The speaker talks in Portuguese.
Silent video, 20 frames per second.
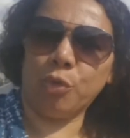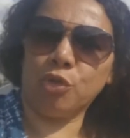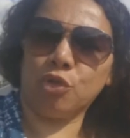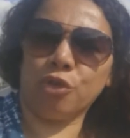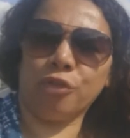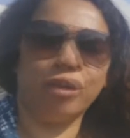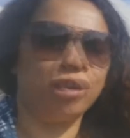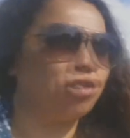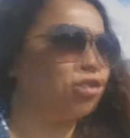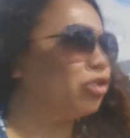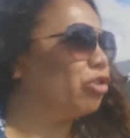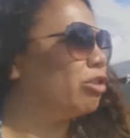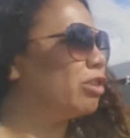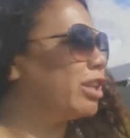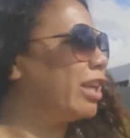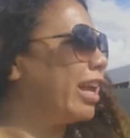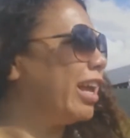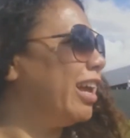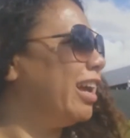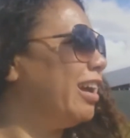o sorvetinho
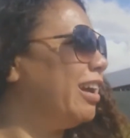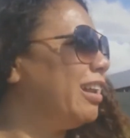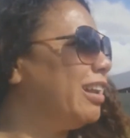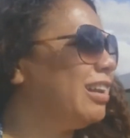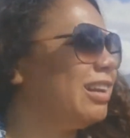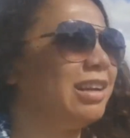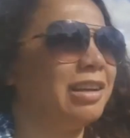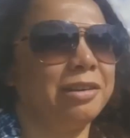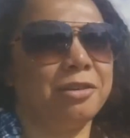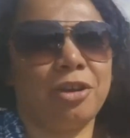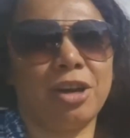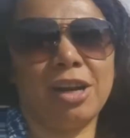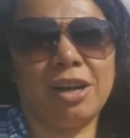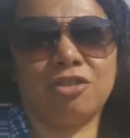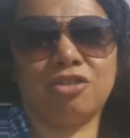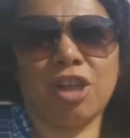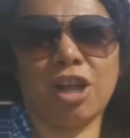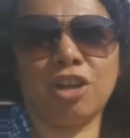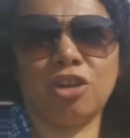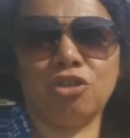dela, agora ela
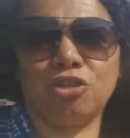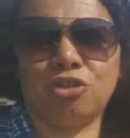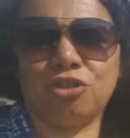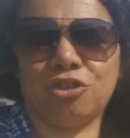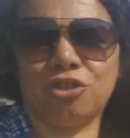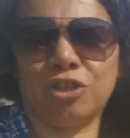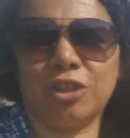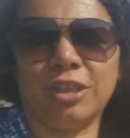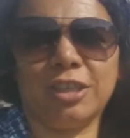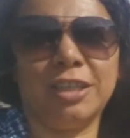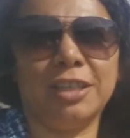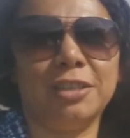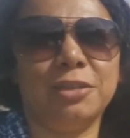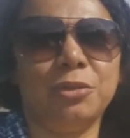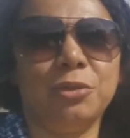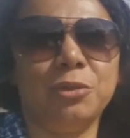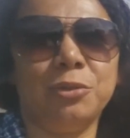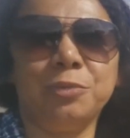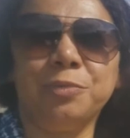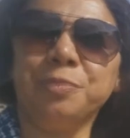está
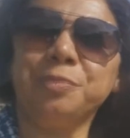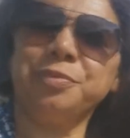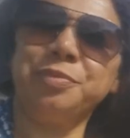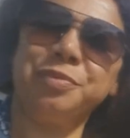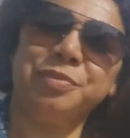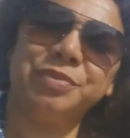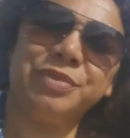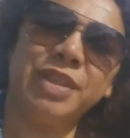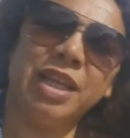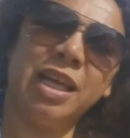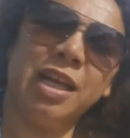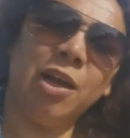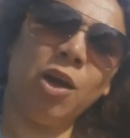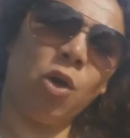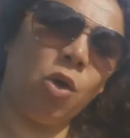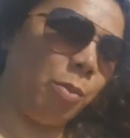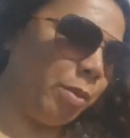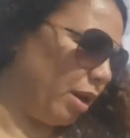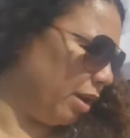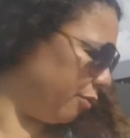lanchando,
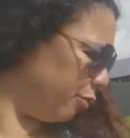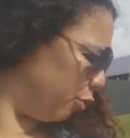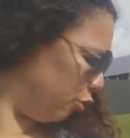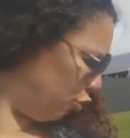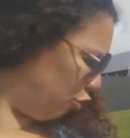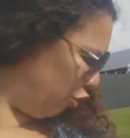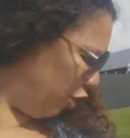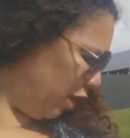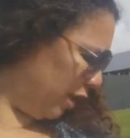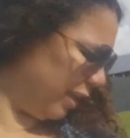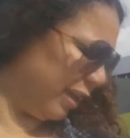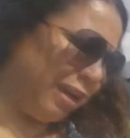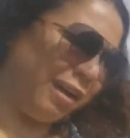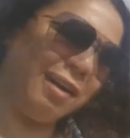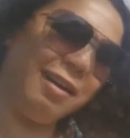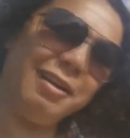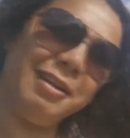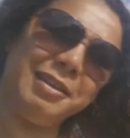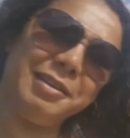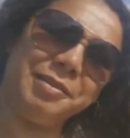comendo a frutinha
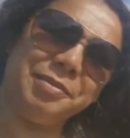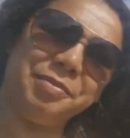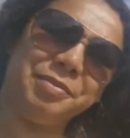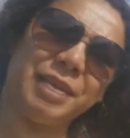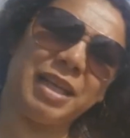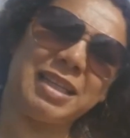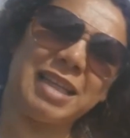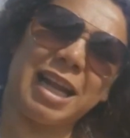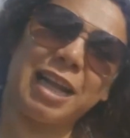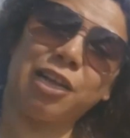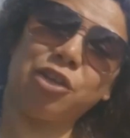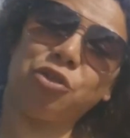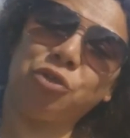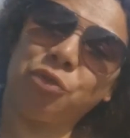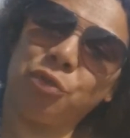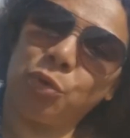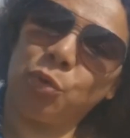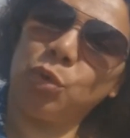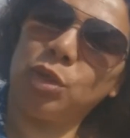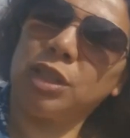dela, a filada de
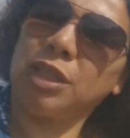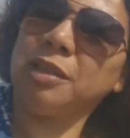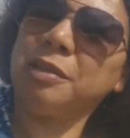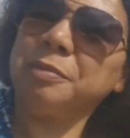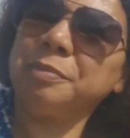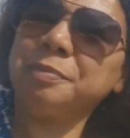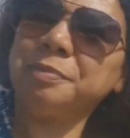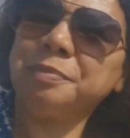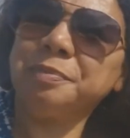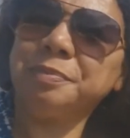fruta.